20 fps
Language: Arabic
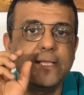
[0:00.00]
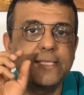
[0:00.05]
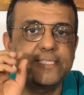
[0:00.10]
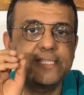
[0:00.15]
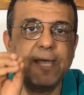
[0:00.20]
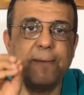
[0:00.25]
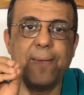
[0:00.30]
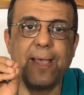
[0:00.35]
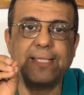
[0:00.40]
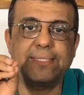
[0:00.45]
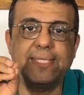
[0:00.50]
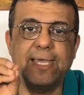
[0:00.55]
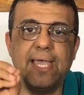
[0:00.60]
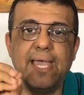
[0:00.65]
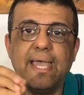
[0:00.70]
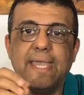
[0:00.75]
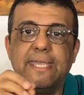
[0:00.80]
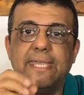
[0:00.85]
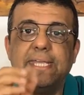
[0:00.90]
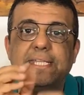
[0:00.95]
سبع
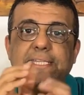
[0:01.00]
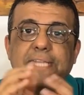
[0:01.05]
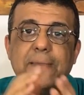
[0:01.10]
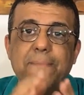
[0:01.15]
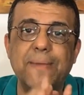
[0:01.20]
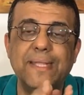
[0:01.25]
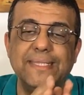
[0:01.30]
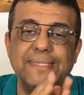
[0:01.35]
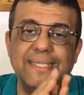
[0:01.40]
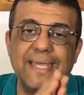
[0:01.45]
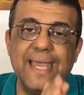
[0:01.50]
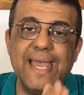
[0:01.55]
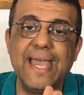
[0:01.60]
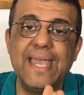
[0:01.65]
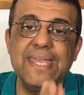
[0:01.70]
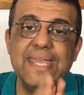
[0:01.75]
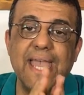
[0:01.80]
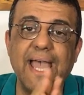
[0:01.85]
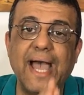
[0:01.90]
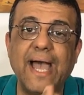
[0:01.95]
دقايق تمن
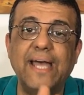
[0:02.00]
دقايق